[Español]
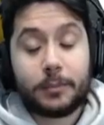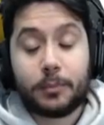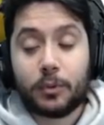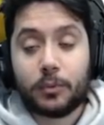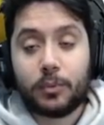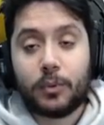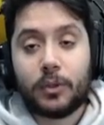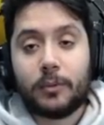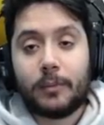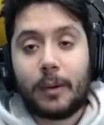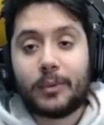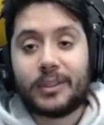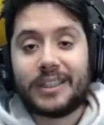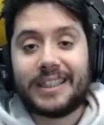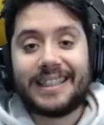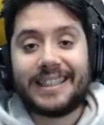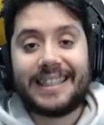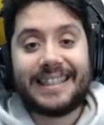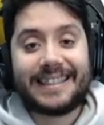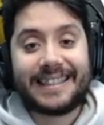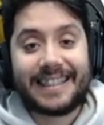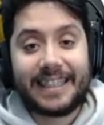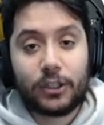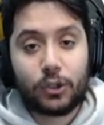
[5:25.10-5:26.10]
pues bueno, vamos a
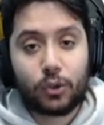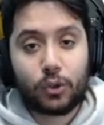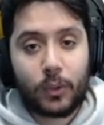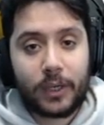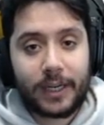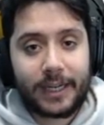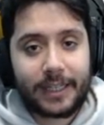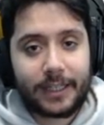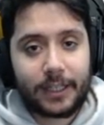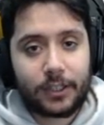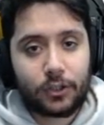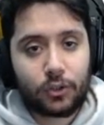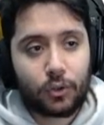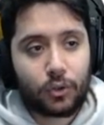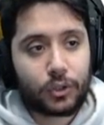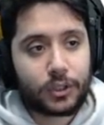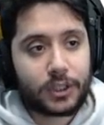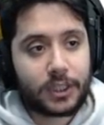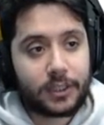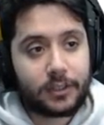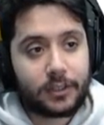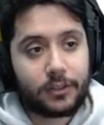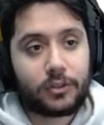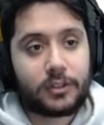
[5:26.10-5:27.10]
tener skins UR de todos
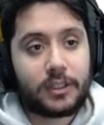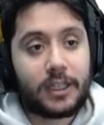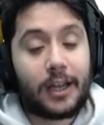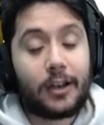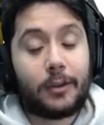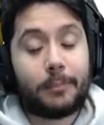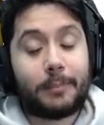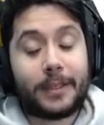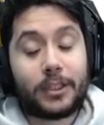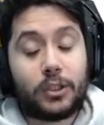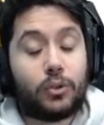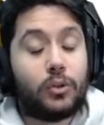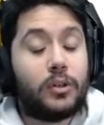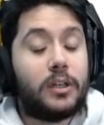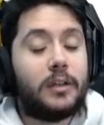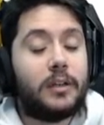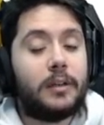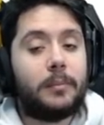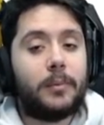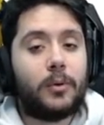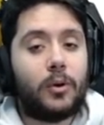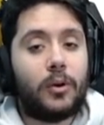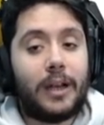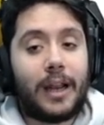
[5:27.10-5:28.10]
ellos. Ya lo pasó
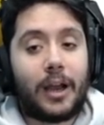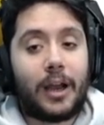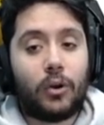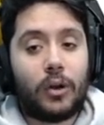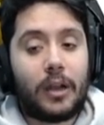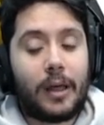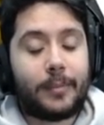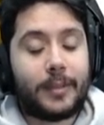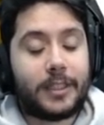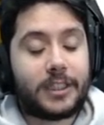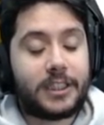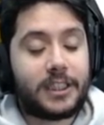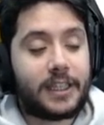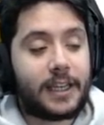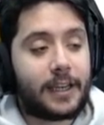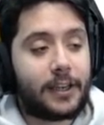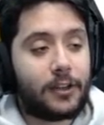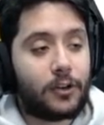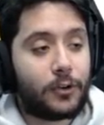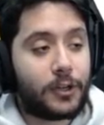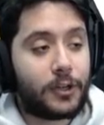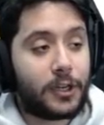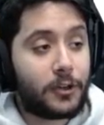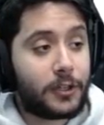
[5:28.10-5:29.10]
con la collab de Shingeki
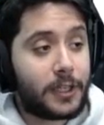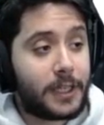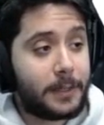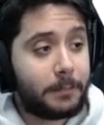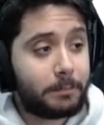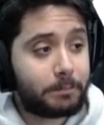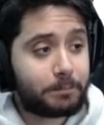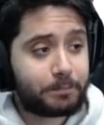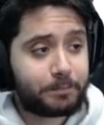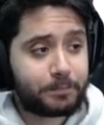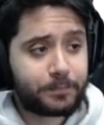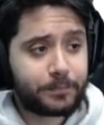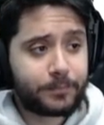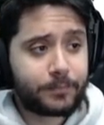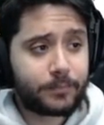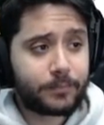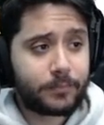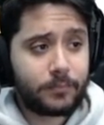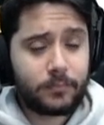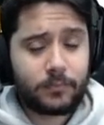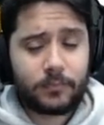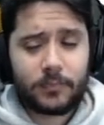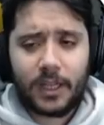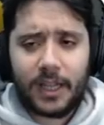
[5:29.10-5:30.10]
no Kyojin
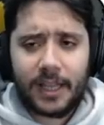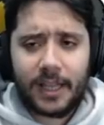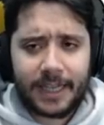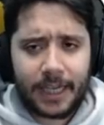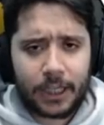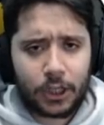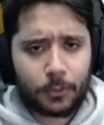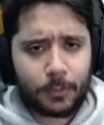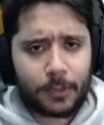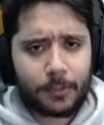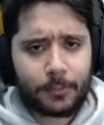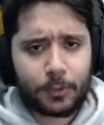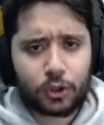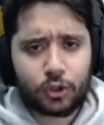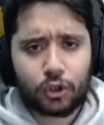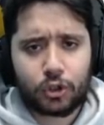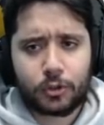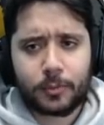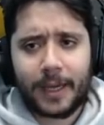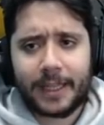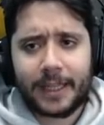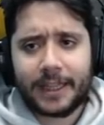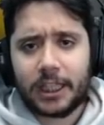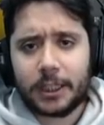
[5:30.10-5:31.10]
que tuvimos dos
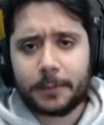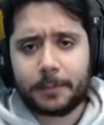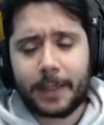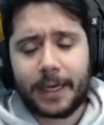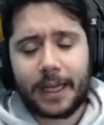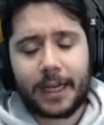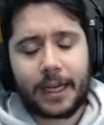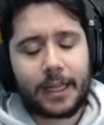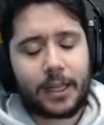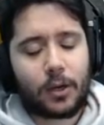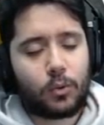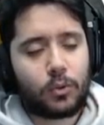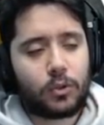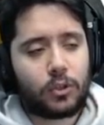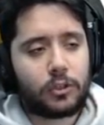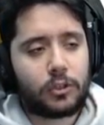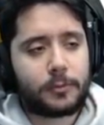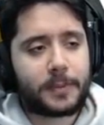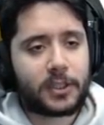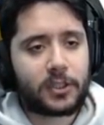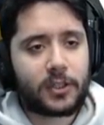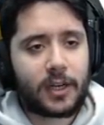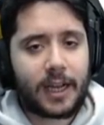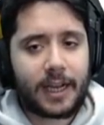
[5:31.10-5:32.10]
bundles para cada uno de los
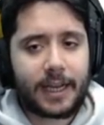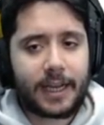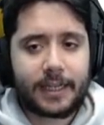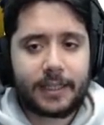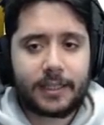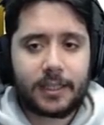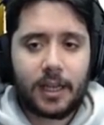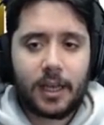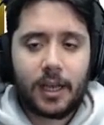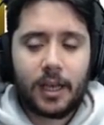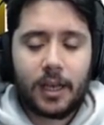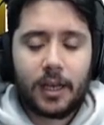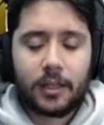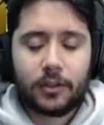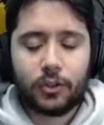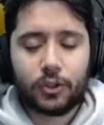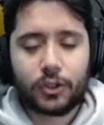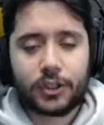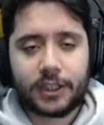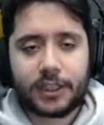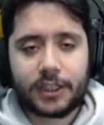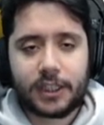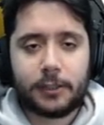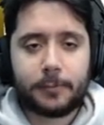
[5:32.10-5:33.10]
personajes,
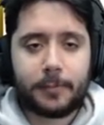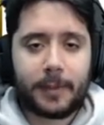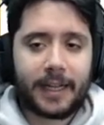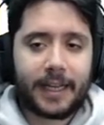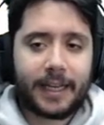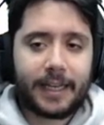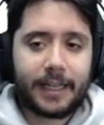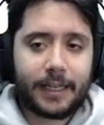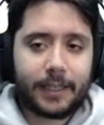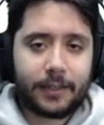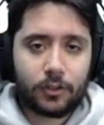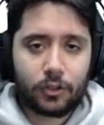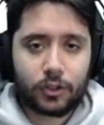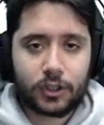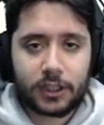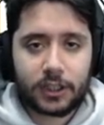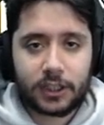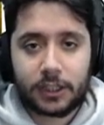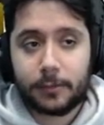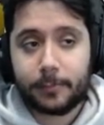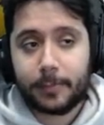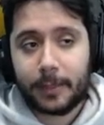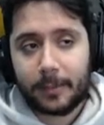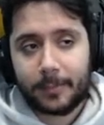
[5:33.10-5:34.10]
dos skins para Eren, dos
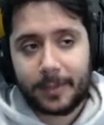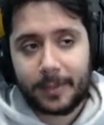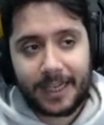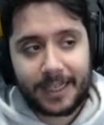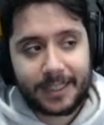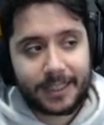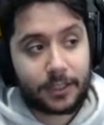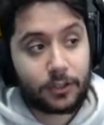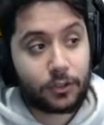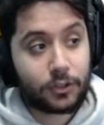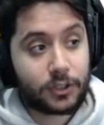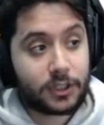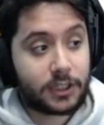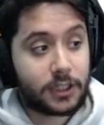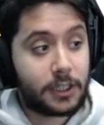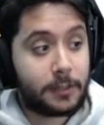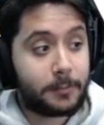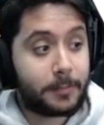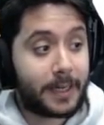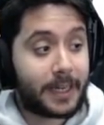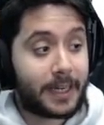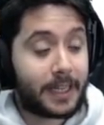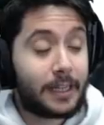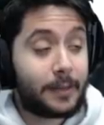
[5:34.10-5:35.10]
skins para Mikasa y dos skins
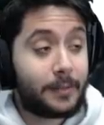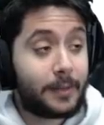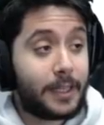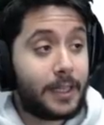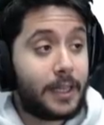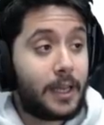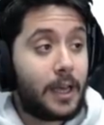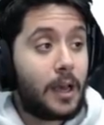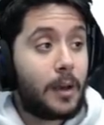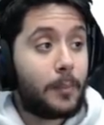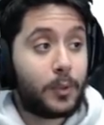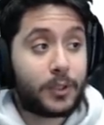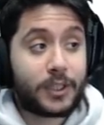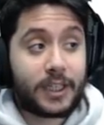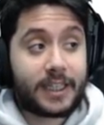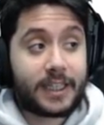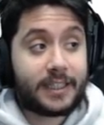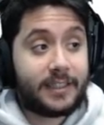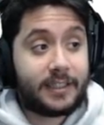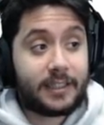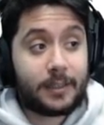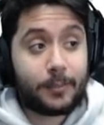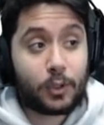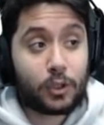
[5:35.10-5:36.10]
para Levi, pues aquí
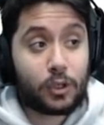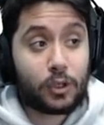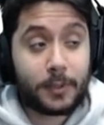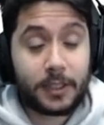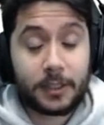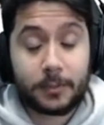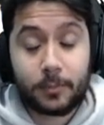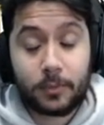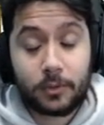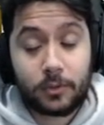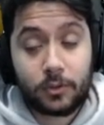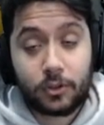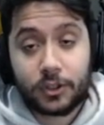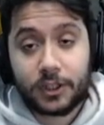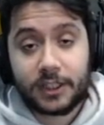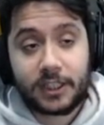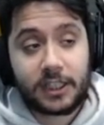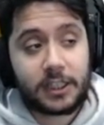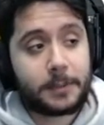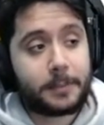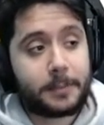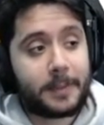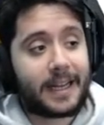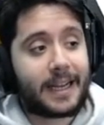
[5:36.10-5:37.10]
tendremos lo mismo, dos
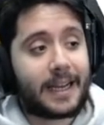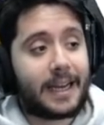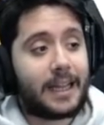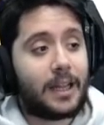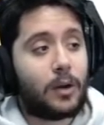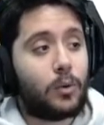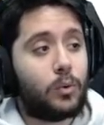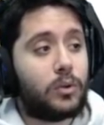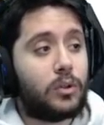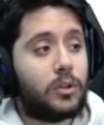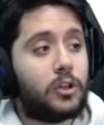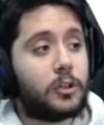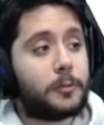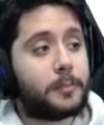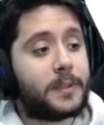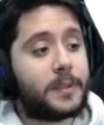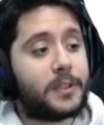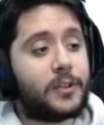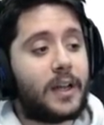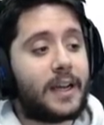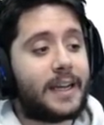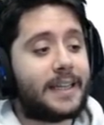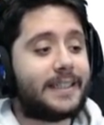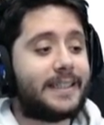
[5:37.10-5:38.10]
skins para cada uno de los
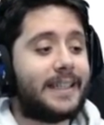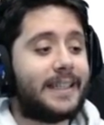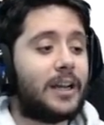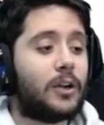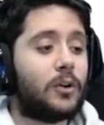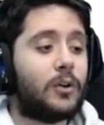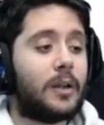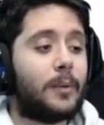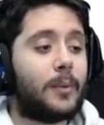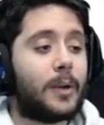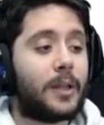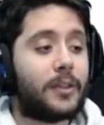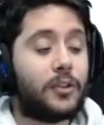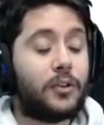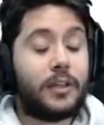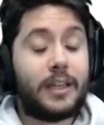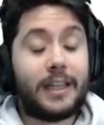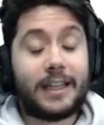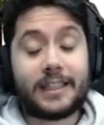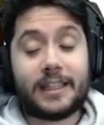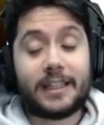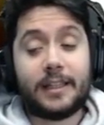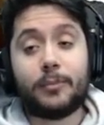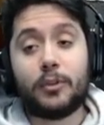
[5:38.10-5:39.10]
personajes de la colaboración,
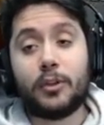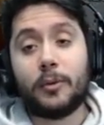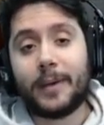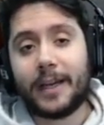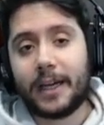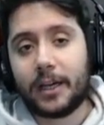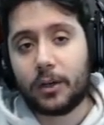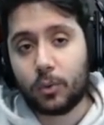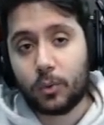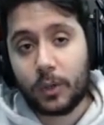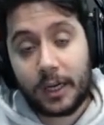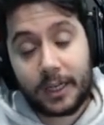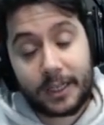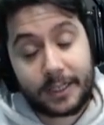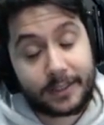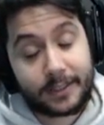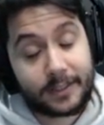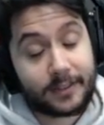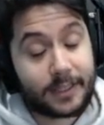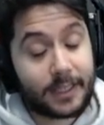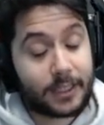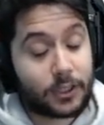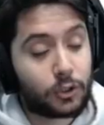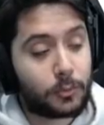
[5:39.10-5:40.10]
excepto Mega Rugal, que
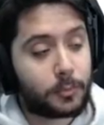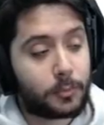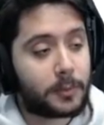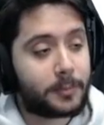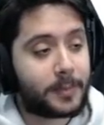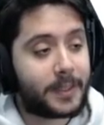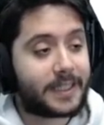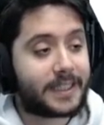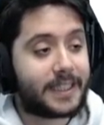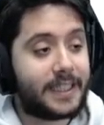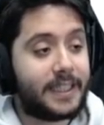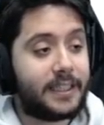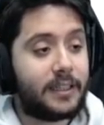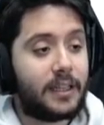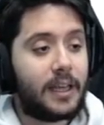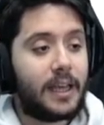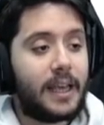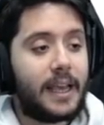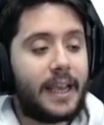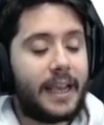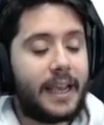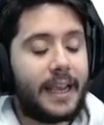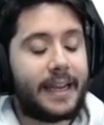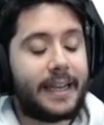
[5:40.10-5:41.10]
tendrá su propia skin
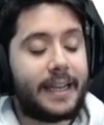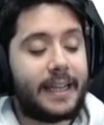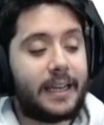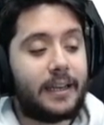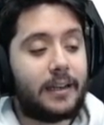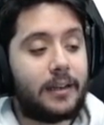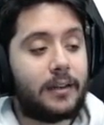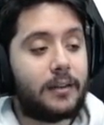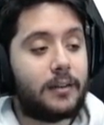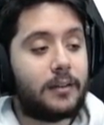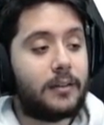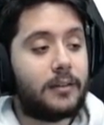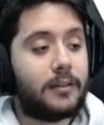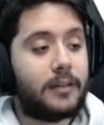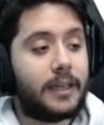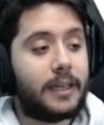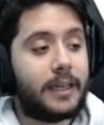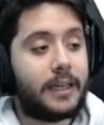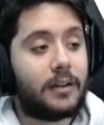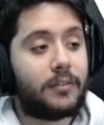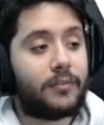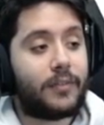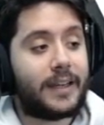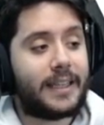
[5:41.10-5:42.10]
en el,
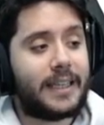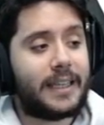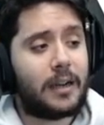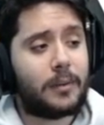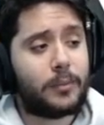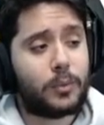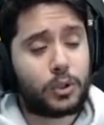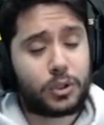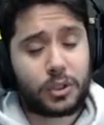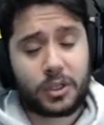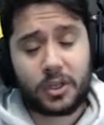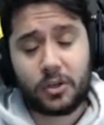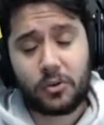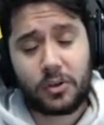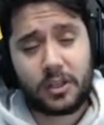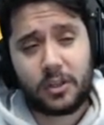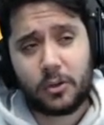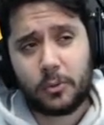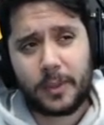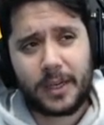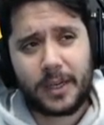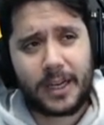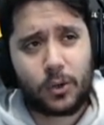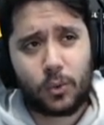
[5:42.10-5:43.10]
en el Final Boss. Creo que de
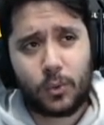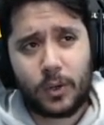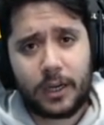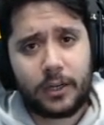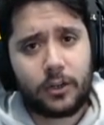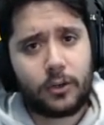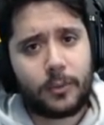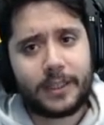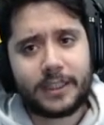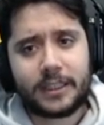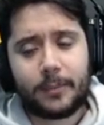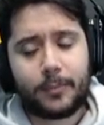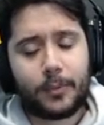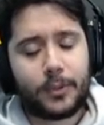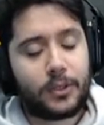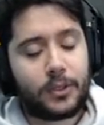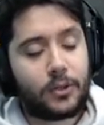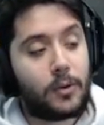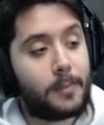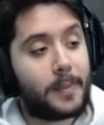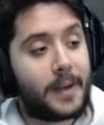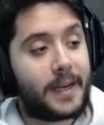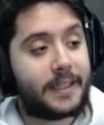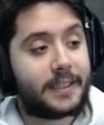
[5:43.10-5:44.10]
Omega Rugal no vais a poder
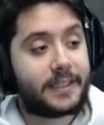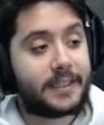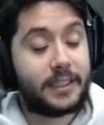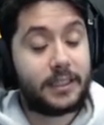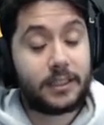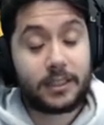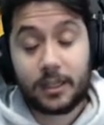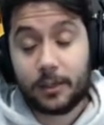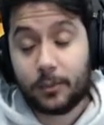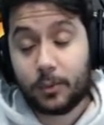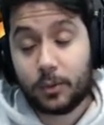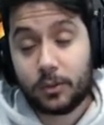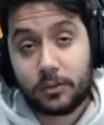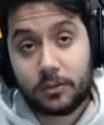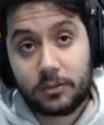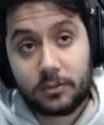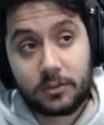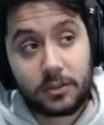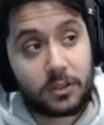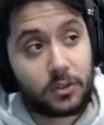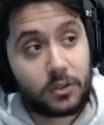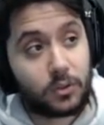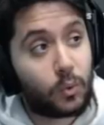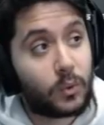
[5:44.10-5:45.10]
comprar skins, que bueno,
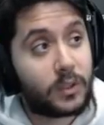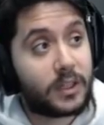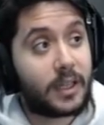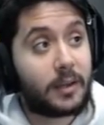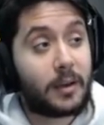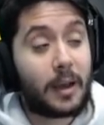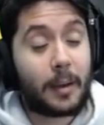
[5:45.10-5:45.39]
teniendo en cuenta...